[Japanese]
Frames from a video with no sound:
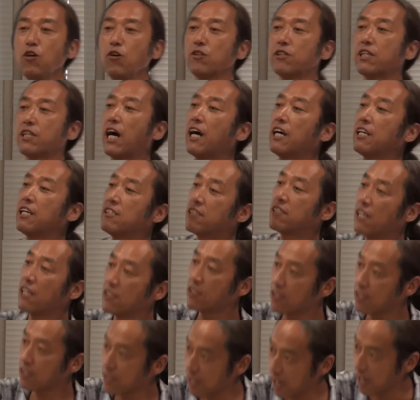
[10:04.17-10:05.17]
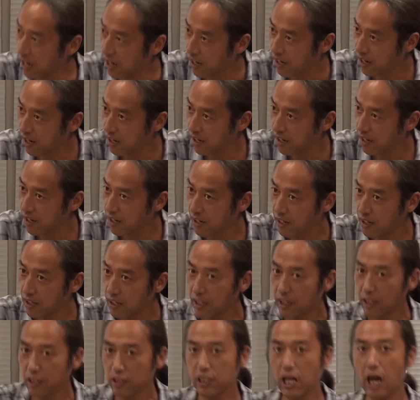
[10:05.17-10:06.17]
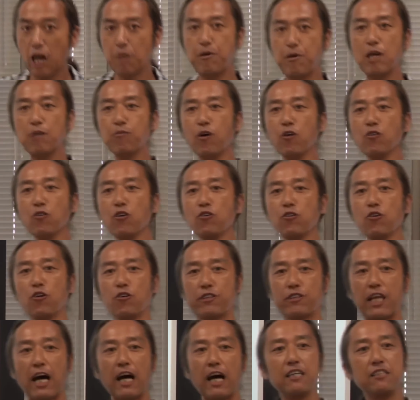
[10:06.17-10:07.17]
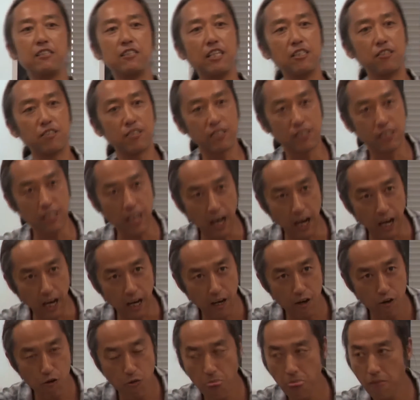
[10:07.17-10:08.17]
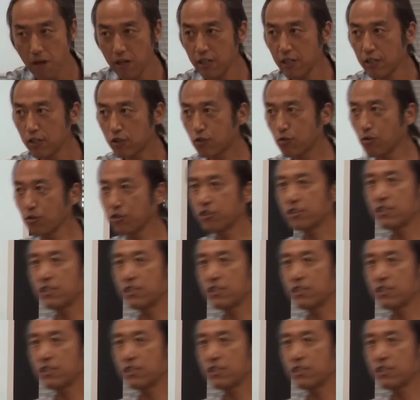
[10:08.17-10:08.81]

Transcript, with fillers: の大切さ食べ物の大切さそ